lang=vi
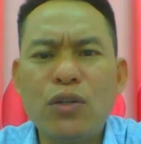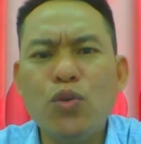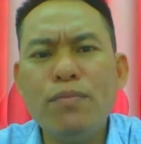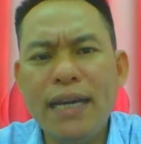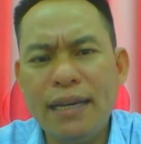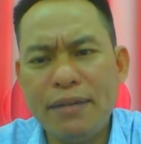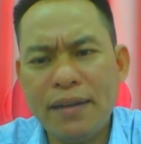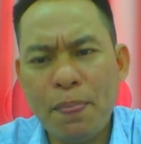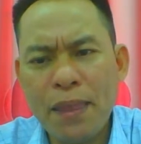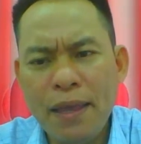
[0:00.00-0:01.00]
u mê
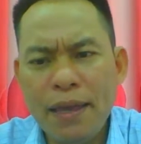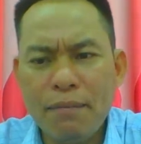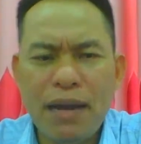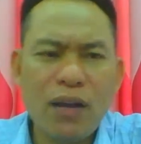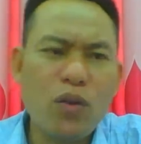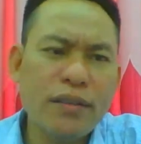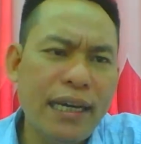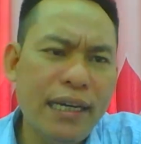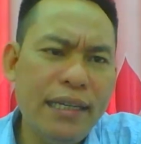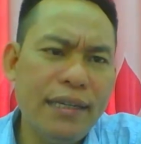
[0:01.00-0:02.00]
mà bà con
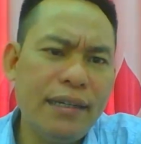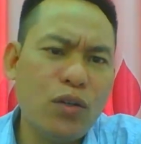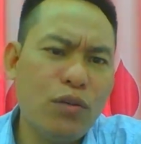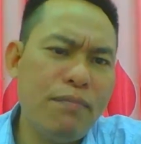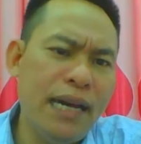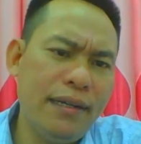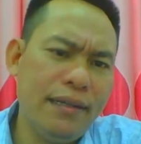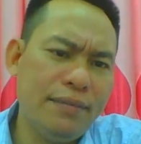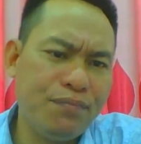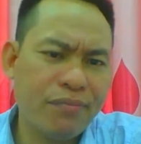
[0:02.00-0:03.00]
thấy những cái comment đó,